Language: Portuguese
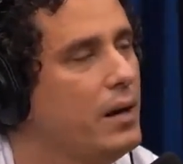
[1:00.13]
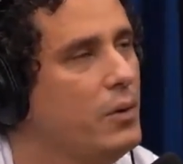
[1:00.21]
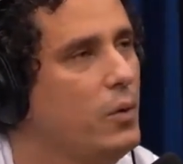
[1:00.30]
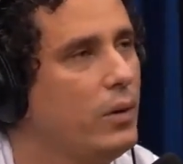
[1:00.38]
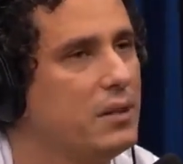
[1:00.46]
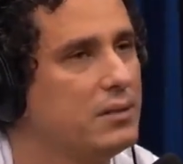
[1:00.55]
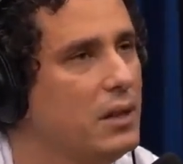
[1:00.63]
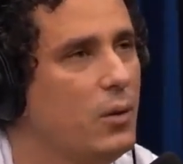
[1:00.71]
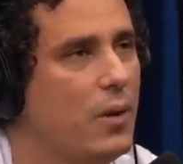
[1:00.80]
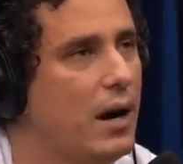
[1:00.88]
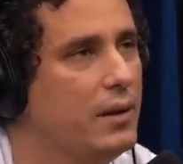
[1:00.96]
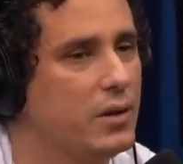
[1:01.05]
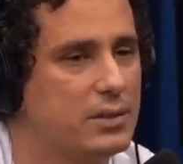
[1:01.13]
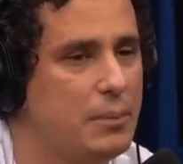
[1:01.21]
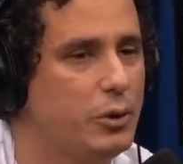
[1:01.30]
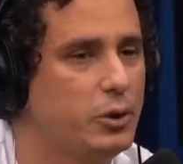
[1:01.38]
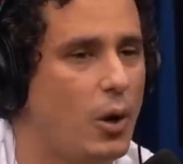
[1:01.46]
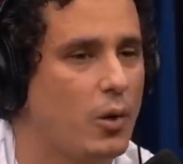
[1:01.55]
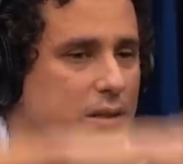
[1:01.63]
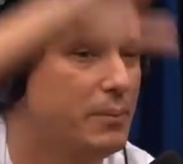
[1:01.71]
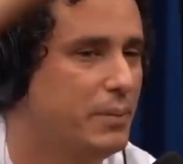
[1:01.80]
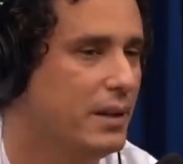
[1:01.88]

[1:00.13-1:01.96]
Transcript: eu nunca no sei começo? o ano. Eu sempre jogo, sempre...